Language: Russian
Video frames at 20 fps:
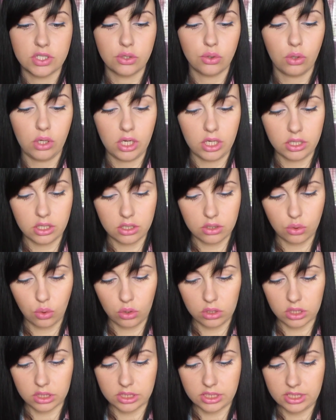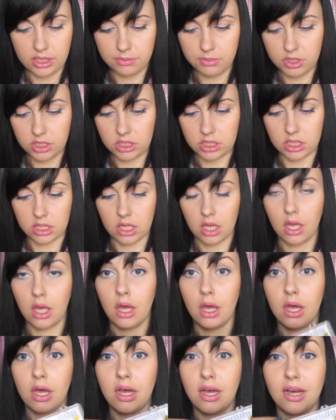Стоили они доллар семьдесят.
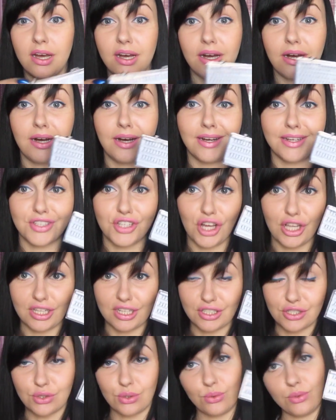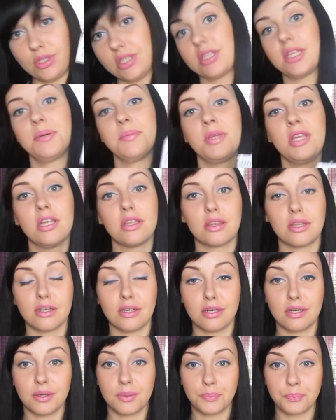А, жалко, что у них там нет
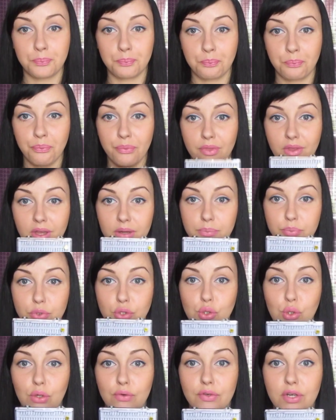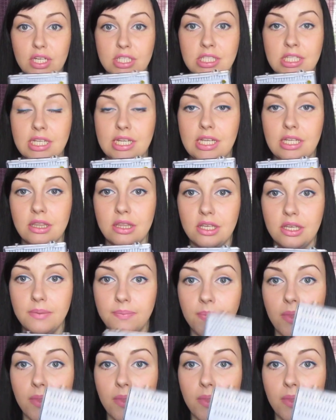эм, пучков разной длины,